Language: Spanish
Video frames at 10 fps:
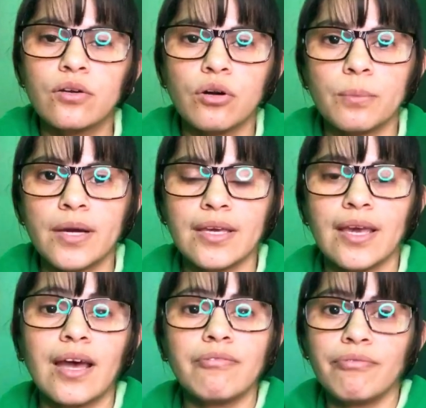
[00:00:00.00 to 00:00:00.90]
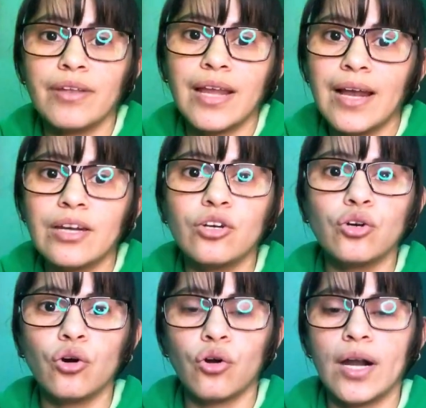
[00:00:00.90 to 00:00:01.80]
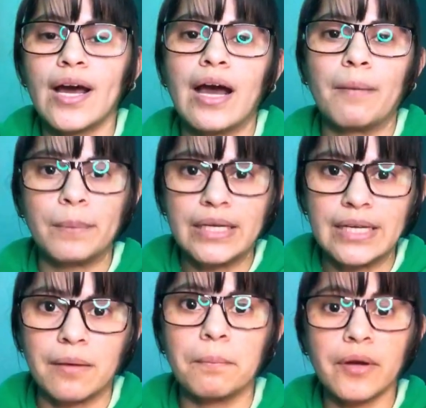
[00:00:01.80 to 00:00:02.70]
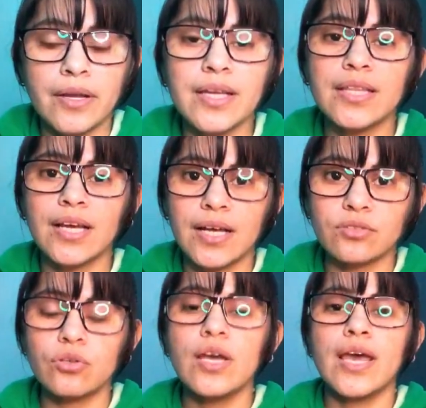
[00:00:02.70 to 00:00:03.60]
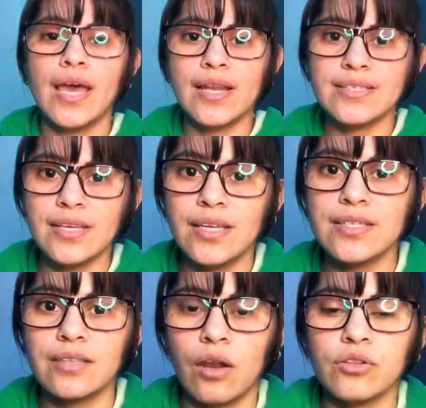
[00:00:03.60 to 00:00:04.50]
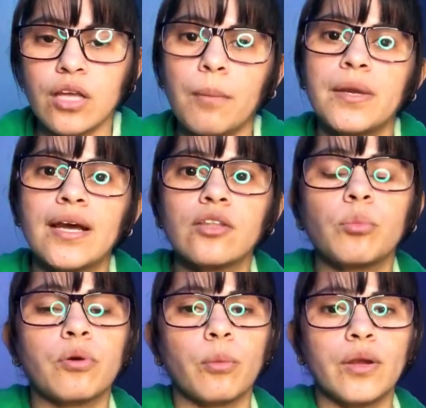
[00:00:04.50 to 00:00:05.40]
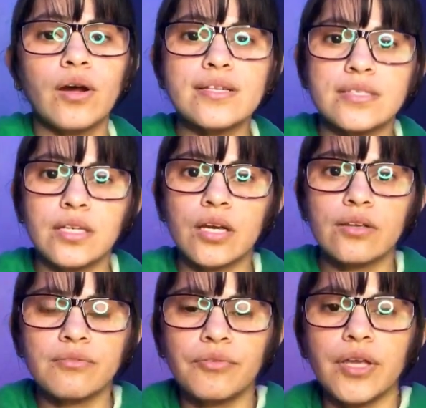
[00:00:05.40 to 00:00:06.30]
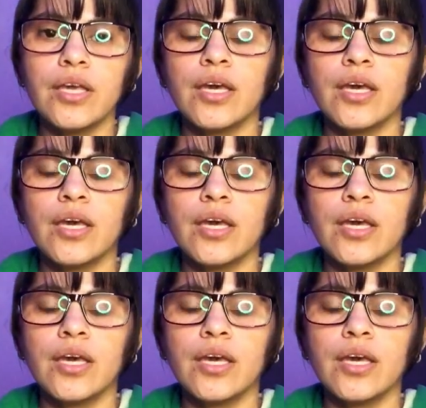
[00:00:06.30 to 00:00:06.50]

normas que al final no las aplican. Pero en este caso, el cine sí lo está aplicando, por lo menos al cine que yo fui,